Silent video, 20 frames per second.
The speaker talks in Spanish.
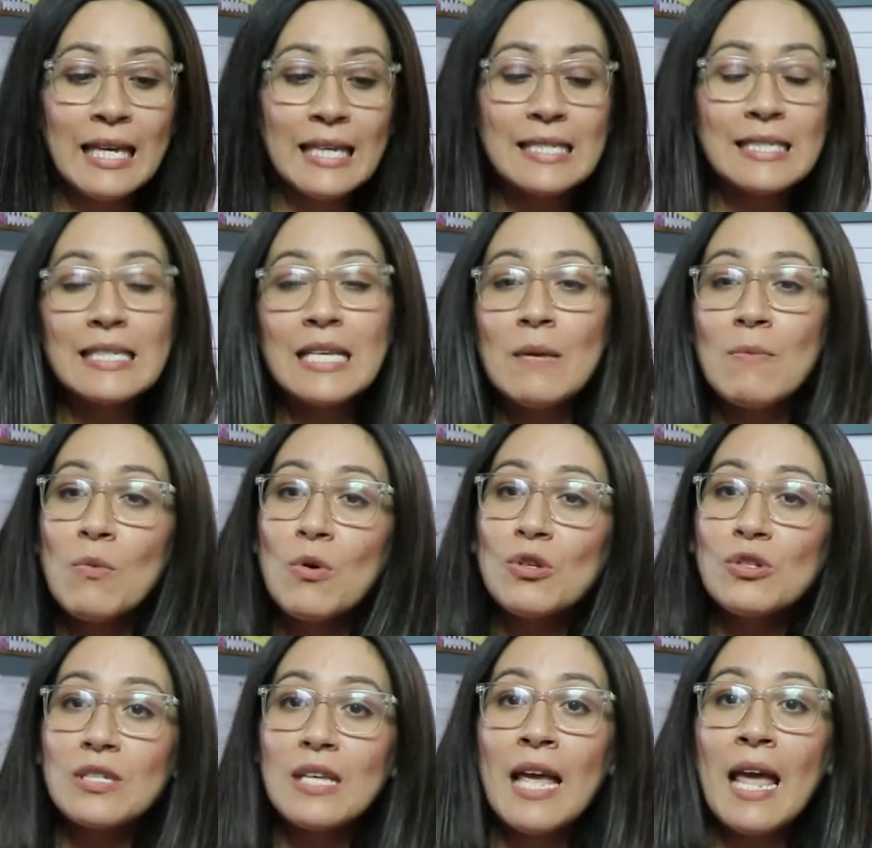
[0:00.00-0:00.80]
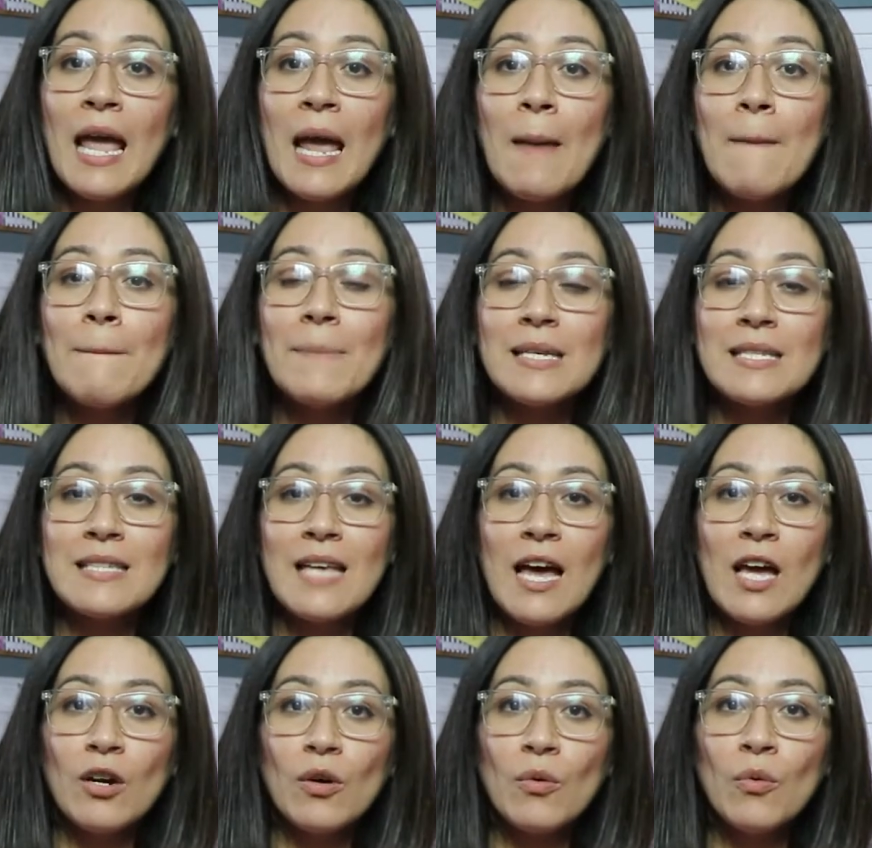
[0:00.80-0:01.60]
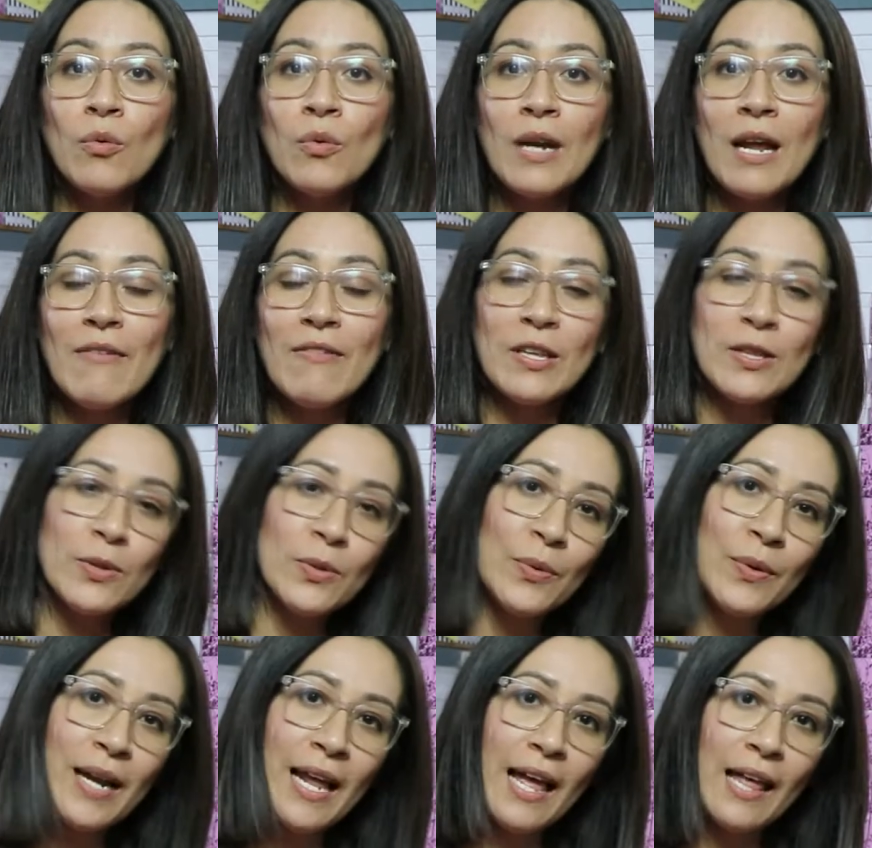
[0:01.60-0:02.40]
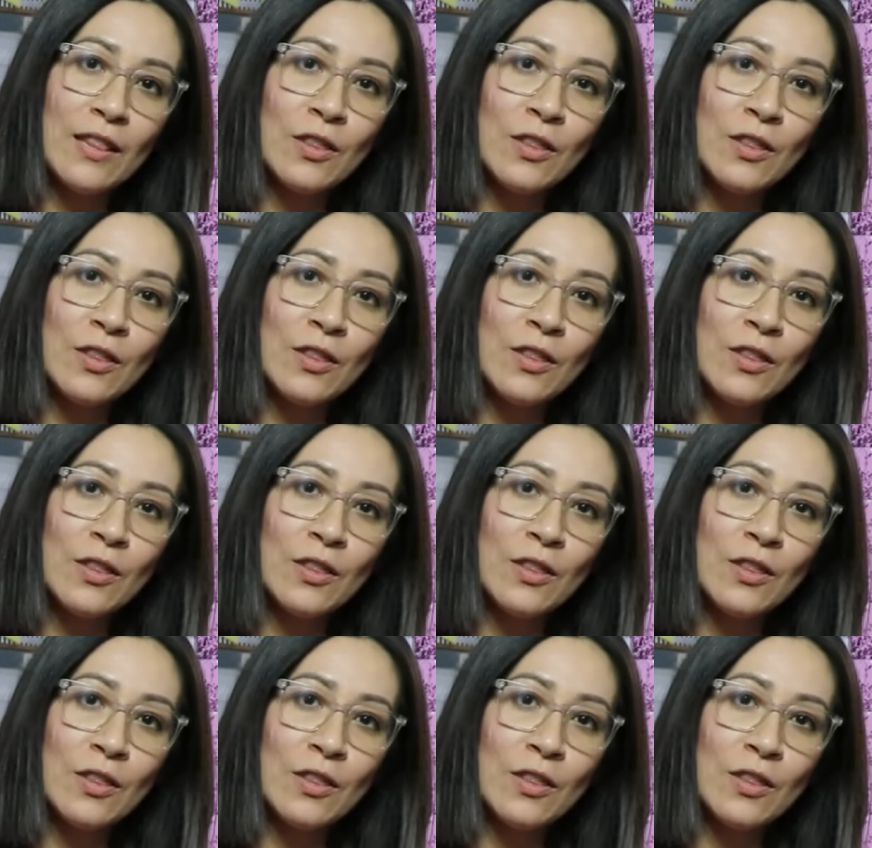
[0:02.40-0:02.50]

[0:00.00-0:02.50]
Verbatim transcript: y quisimos empezar una aventura